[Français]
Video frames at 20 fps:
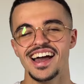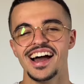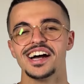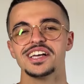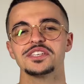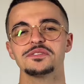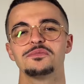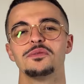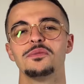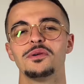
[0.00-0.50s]
À
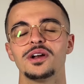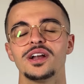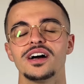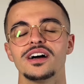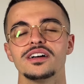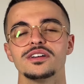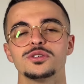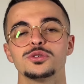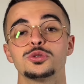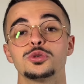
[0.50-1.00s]
ce
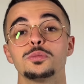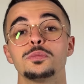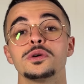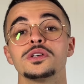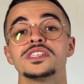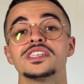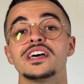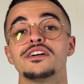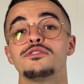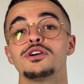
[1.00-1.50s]
moment-là, je
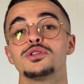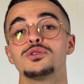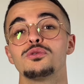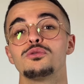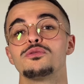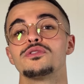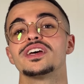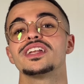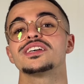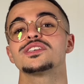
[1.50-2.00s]
pensais avoir
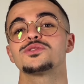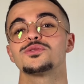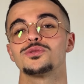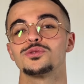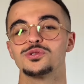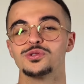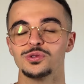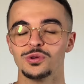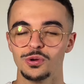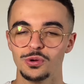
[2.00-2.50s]
trouvé la
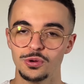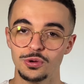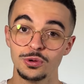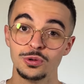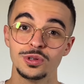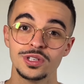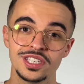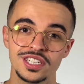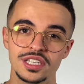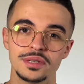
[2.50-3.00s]
solution
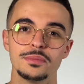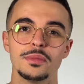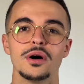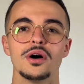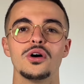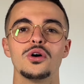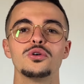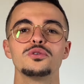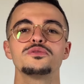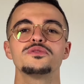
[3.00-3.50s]
ultime
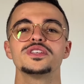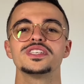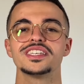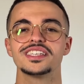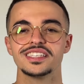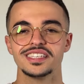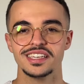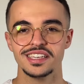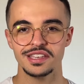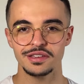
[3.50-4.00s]
au physique
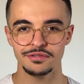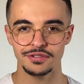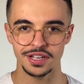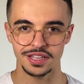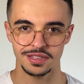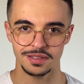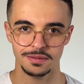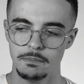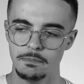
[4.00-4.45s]
skinny fat.